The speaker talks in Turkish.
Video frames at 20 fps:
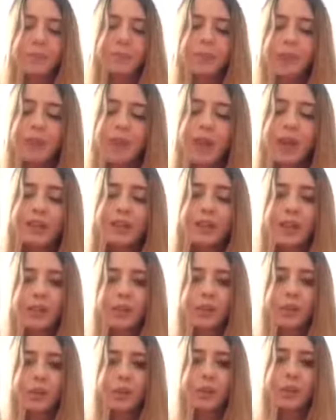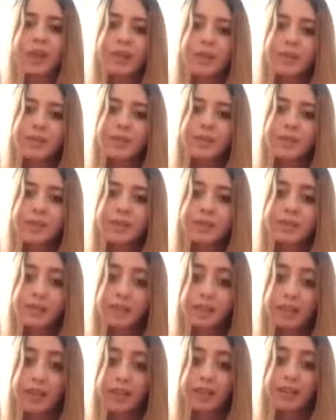Bu saatten sonra elimizden
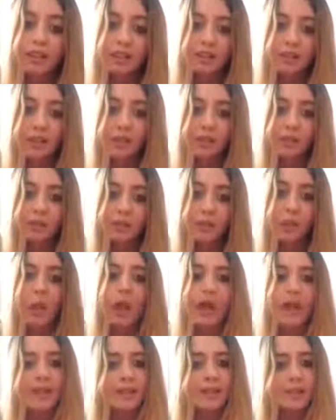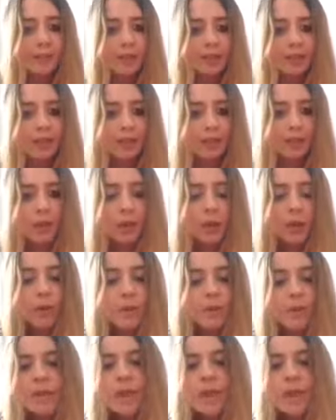sadece dua etmek geliyor.